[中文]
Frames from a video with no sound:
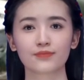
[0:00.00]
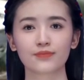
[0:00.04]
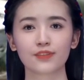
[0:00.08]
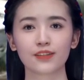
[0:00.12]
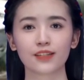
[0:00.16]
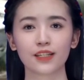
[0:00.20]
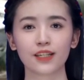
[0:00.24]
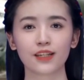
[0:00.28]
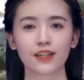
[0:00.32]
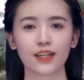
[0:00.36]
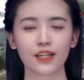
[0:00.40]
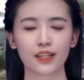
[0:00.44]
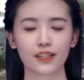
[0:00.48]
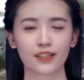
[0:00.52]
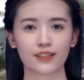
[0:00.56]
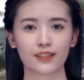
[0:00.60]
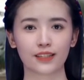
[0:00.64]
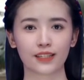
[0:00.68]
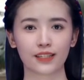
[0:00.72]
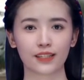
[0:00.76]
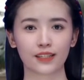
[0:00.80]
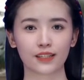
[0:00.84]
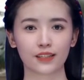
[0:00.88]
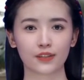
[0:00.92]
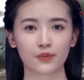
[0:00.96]
战场
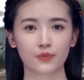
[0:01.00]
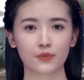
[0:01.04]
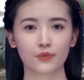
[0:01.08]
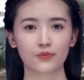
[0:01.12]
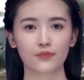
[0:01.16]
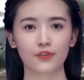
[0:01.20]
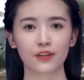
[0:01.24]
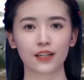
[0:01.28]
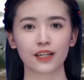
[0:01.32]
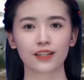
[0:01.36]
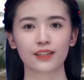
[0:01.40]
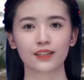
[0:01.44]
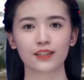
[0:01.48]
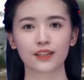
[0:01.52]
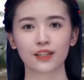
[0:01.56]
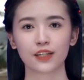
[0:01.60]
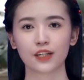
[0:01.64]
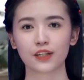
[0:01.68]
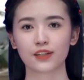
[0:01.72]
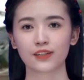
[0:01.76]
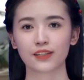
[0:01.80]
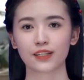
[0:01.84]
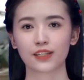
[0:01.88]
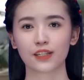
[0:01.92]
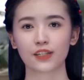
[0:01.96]
信息无法得
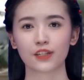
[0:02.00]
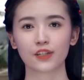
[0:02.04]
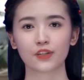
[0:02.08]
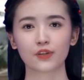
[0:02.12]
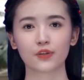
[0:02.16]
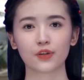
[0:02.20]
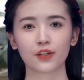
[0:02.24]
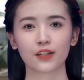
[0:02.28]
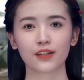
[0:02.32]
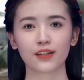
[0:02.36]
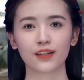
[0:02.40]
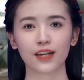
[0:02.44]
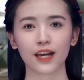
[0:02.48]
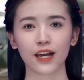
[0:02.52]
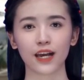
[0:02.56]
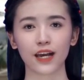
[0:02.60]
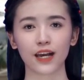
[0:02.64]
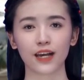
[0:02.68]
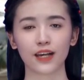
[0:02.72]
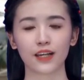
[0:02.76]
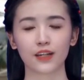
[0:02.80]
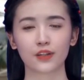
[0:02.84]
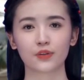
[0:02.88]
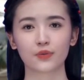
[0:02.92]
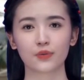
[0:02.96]
到及时传
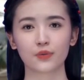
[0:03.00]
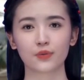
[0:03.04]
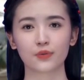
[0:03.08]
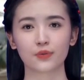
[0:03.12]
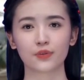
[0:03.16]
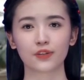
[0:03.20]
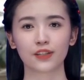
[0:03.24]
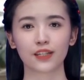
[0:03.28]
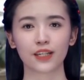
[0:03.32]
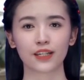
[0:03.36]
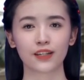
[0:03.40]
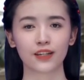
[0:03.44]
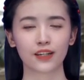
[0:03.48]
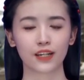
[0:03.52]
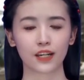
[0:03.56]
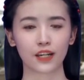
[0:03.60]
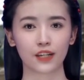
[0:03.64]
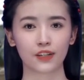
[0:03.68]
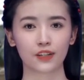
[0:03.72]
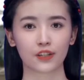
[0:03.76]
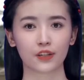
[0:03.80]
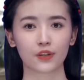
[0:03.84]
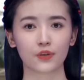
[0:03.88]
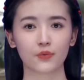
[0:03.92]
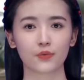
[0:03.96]
达，对于战
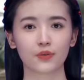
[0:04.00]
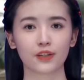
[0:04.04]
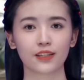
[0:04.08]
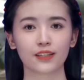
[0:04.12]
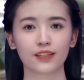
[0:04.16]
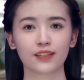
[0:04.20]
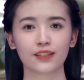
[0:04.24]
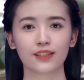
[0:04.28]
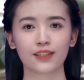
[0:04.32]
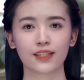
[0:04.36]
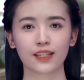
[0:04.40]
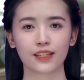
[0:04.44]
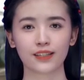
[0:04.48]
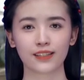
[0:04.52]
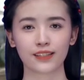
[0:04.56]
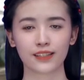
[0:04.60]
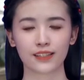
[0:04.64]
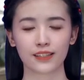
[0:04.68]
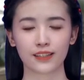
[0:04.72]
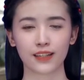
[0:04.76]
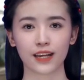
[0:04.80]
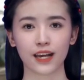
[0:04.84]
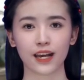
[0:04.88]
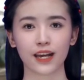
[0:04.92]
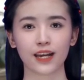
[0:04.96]
场指挥影响
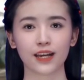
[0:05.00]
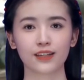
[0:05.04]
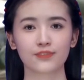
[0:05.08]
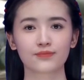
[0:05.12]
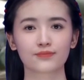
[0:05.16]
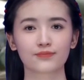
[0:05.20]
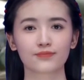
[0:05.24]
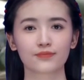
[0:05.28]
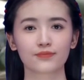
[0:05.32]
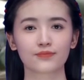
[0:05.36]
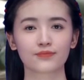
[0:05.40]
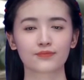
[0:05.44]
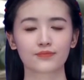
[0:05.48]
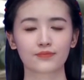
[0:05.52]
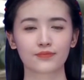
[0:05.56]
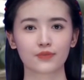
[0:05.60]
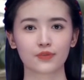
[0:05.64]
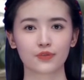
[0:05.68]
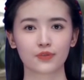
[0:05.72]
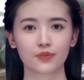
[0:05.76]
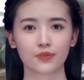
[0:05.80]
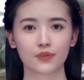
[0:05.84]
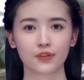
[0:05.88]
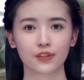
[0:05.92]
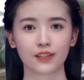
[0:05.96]
极大。
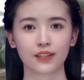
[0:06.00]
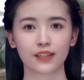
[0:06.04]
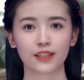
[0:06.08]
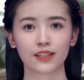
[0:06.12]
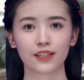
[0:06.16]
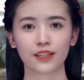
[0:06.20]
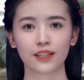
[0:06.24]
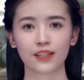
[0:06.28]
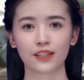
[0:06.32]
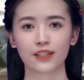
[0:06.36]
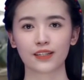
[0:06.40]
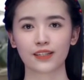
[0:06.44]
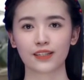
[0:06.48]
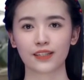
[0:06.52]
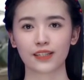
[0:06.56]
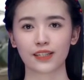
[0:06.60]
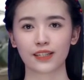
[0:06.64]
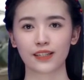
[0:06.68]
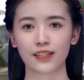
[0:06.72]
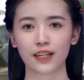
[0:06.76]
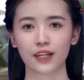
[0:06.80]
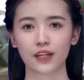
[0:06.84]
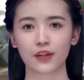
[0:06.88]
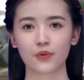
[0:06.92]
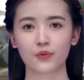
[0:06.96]
所以
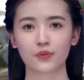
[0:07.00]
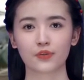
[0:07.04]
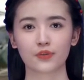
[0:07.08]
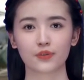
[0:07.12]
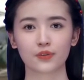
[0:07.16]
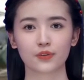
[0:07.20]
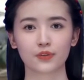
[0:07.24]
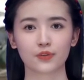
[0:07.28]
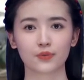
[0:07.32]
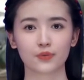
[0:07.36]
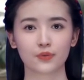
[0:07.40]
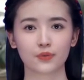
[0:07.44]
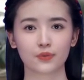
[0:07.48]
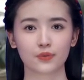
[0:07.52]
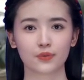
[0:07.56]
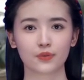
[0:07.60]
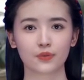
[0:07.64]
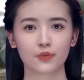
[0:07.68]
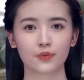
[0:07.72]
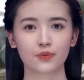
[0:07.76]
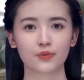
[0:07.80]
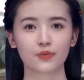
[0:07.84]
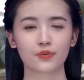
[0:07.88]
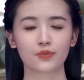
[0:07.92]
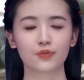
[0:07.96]
现在我军对于
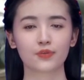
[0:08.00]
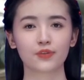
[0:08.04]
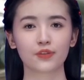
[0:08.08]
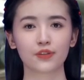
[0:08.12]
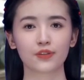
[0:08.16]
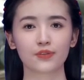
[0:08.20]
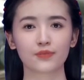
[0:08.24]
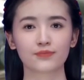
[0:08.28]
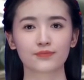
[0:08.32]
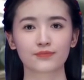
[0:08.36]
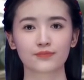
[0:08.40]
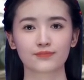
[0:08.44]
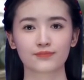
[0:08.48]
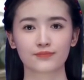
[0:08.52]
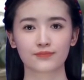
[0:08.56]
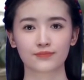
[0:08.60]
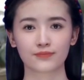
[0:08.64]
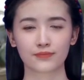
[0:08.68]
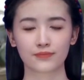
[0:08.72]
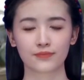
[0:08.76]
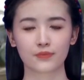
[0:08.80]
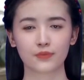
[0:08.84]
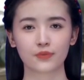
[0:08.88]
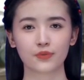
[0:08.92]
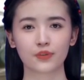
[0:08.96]
通讯
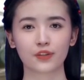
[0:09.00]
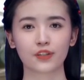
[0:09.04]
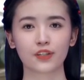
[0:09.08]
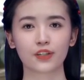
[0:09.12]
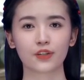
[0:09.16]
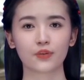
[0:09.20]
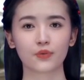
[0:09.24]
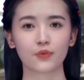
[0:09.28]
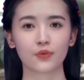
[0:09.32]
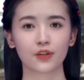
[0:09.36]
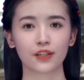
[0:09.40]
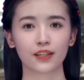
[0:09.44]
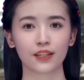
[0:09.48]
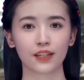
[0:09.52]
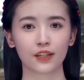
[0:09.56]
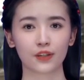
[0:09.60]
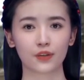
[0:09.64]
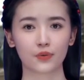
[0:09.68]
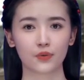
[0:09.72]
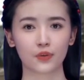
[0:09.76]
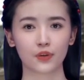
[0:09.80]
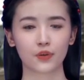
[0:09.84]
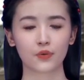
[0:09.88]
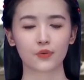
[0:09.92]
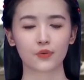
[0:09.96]
与指挥联络